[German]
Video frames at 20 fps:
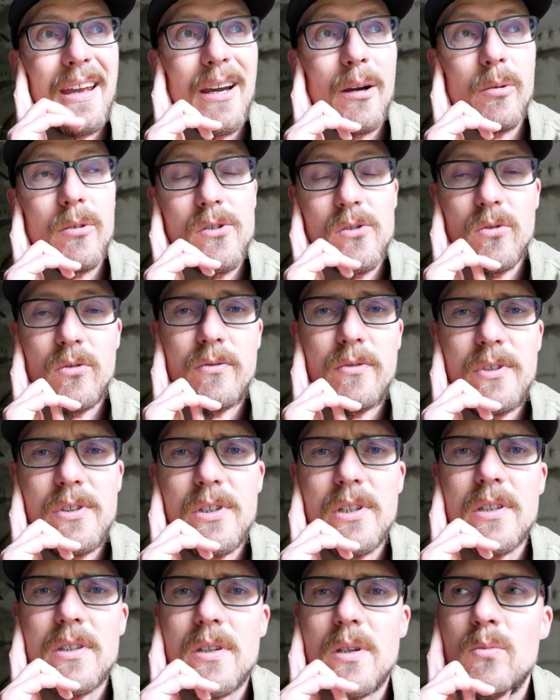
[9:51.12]
Aber so wie
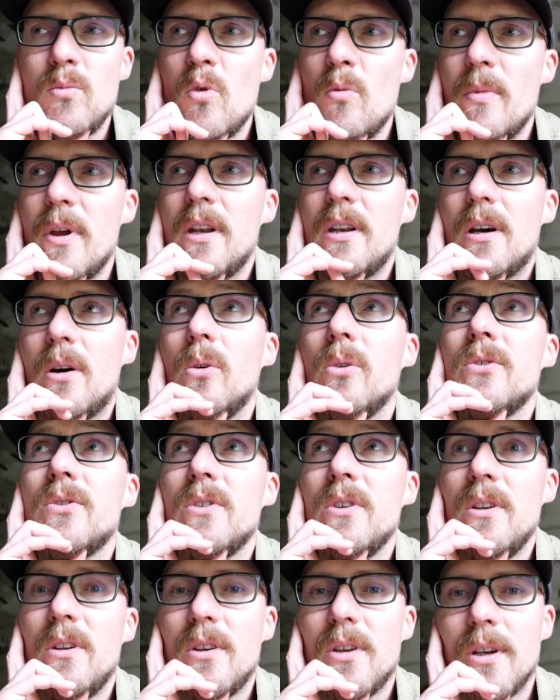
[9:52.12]
es jetzt im Moment
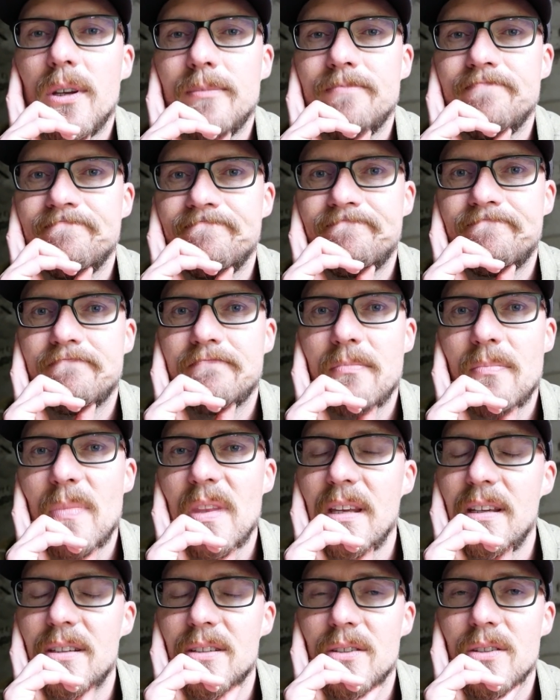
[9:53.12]
aussieht,
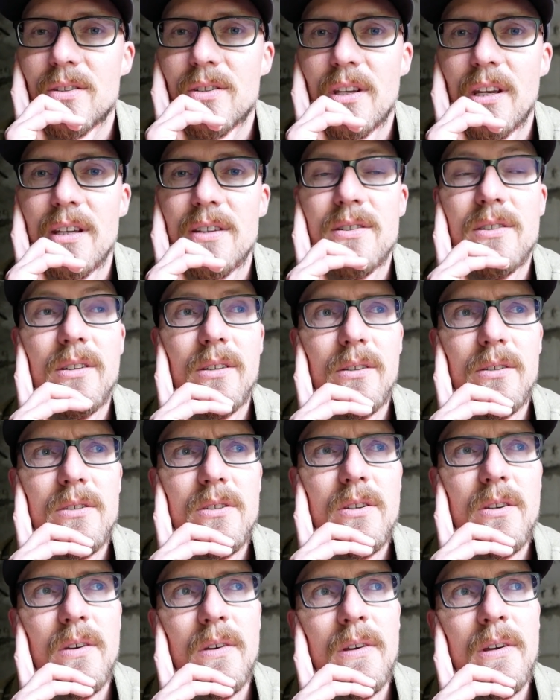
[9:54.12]
ist es
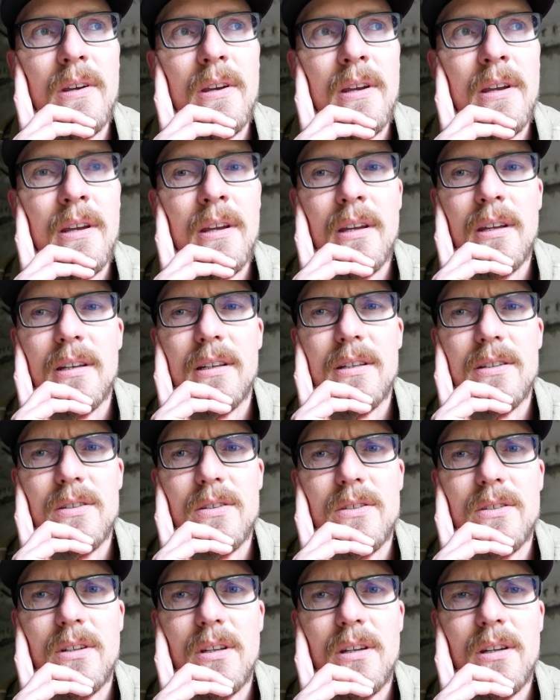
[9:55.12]
ersteres, dass
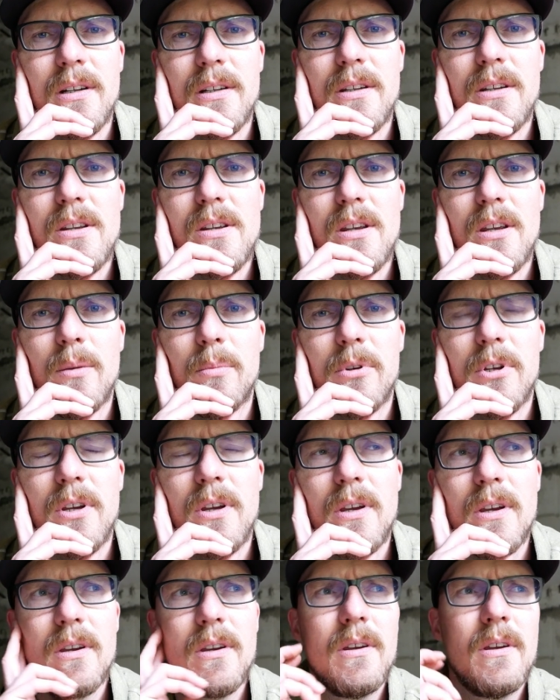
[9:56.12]
es den halt nicht gibt.
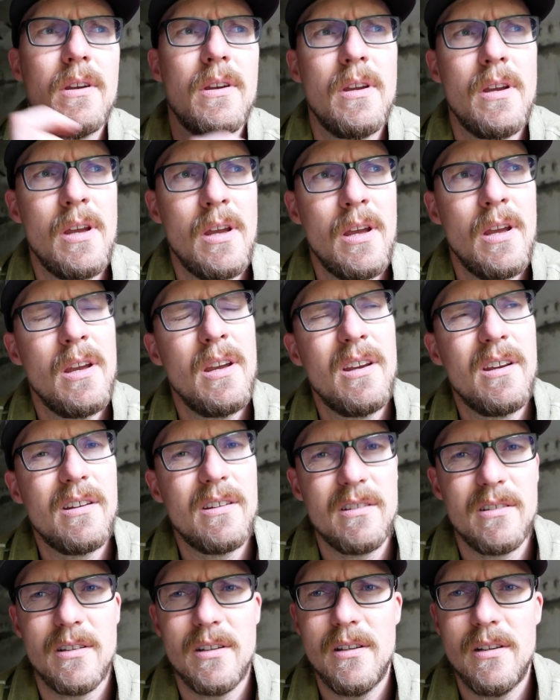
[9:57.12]

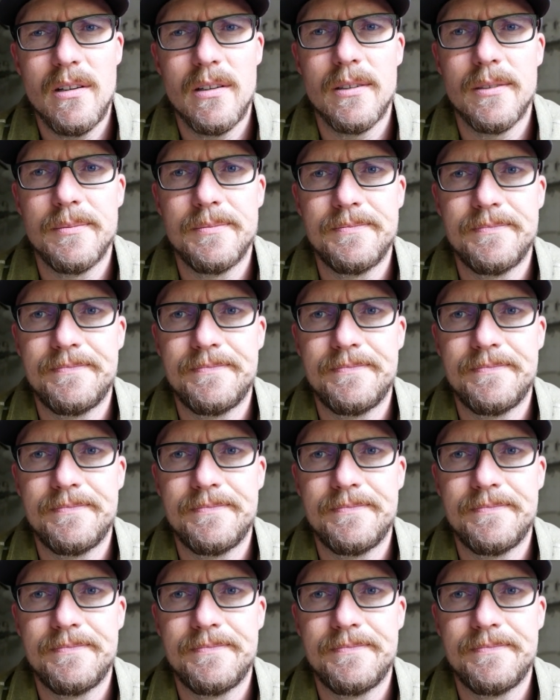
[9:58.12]
Naja,